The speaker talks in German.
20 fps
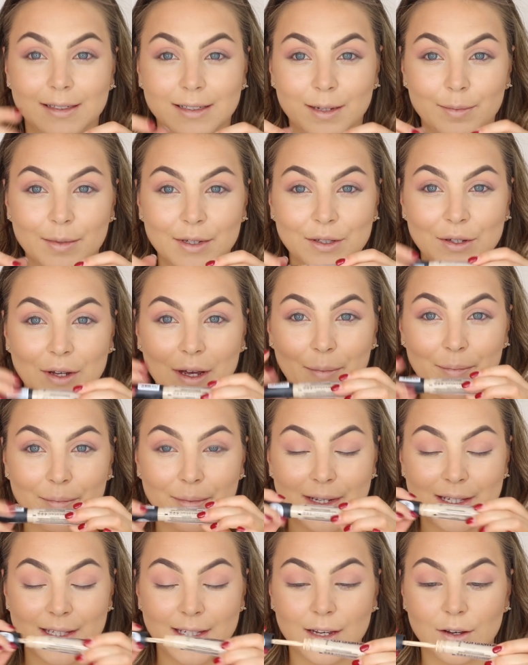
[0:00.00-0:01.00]
Ich nehme jetzt noch ein
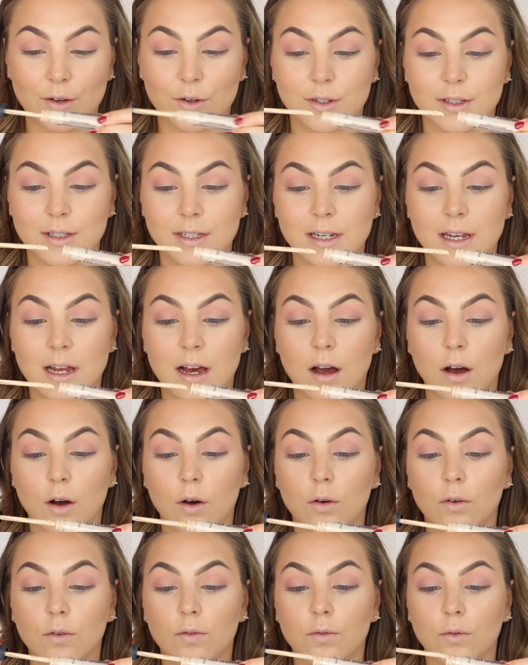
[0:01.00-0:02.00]
bisschen Concealer
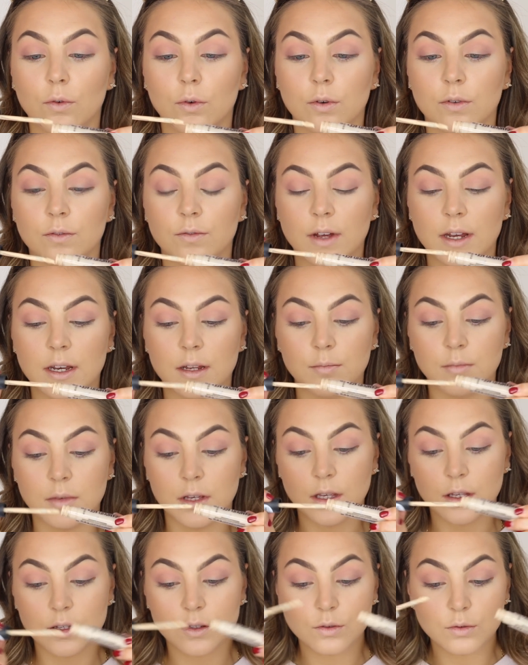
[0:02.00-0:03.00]
auf und werde mir
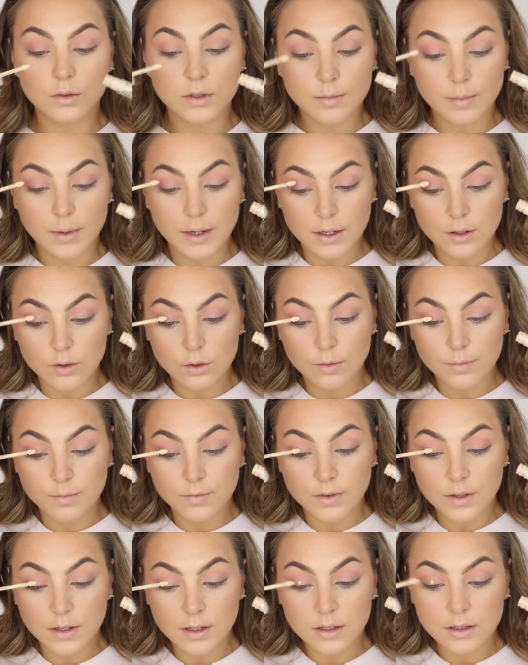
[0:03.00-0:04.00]
hier so zwei
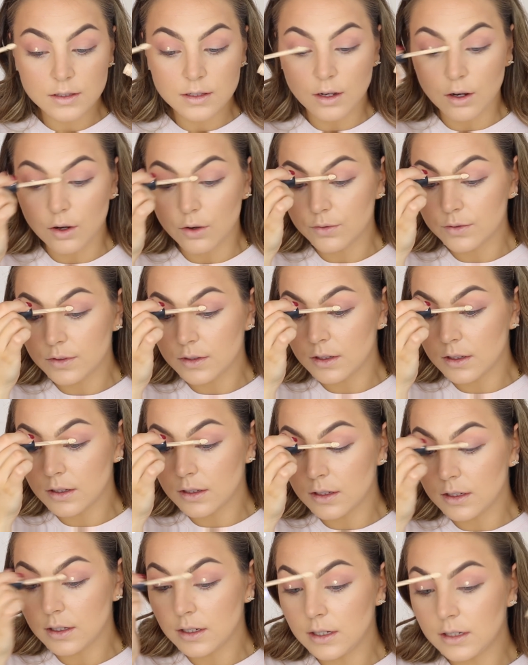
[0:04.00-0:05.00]
Tupfis aufs
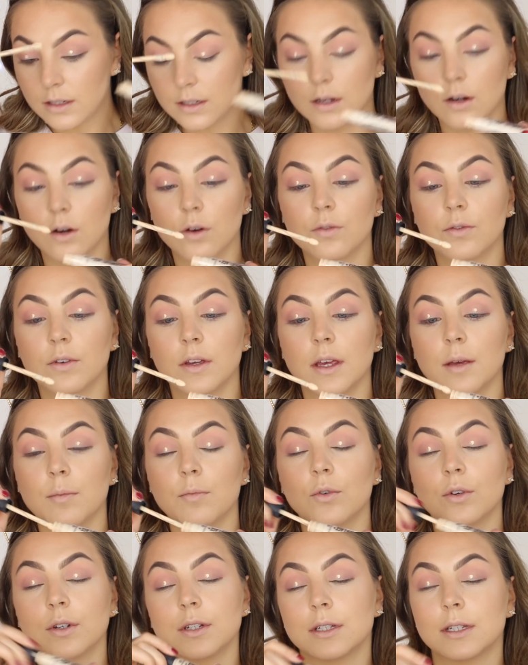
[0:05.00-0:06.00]
Lid drauf
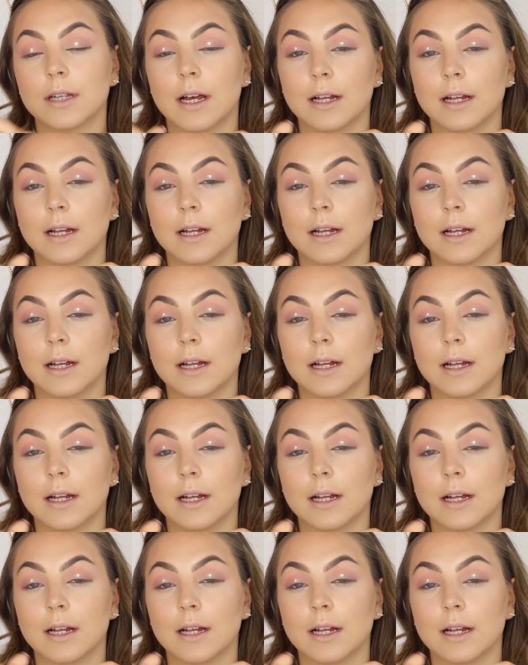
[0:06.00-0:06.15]
geben und das